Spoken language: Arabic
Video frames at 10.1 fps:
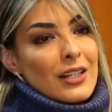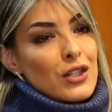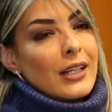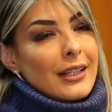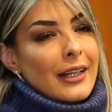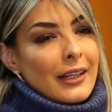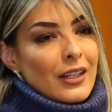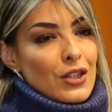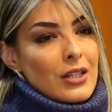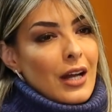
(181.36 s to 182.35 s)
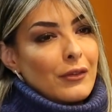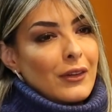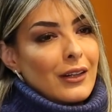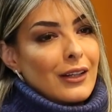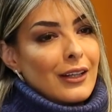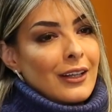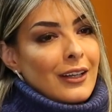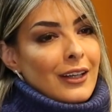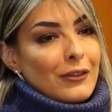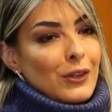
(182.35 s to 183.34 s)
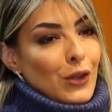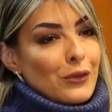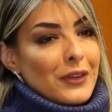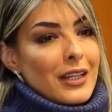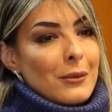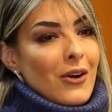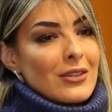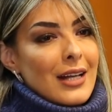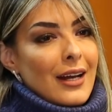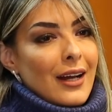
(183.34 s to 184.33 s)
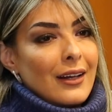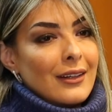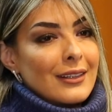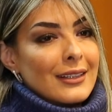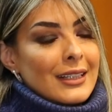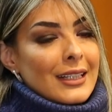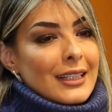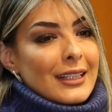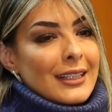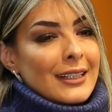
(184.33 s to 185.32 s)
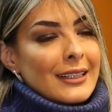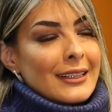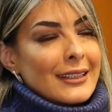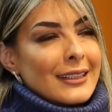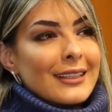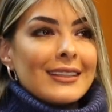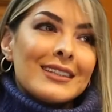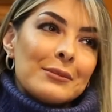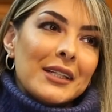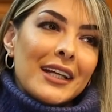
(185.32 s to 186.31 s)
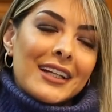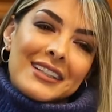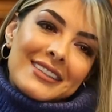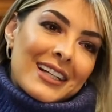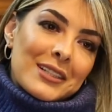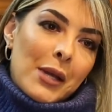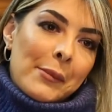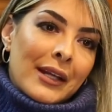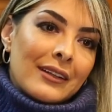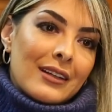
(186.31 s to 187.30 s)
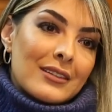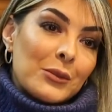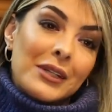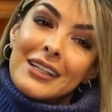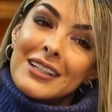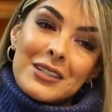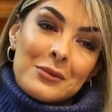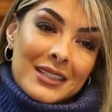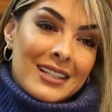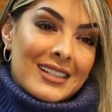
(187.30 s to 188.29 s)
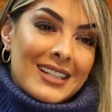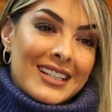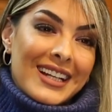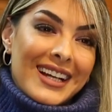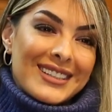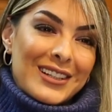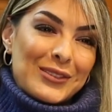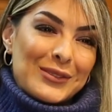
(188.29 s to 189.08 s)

الاشياء اللي انا عشتها في في الكونفينمون صراحه آه، كنت نتمنى انني نتقاسمها مع الناس ولكن كنت معتزله للاسف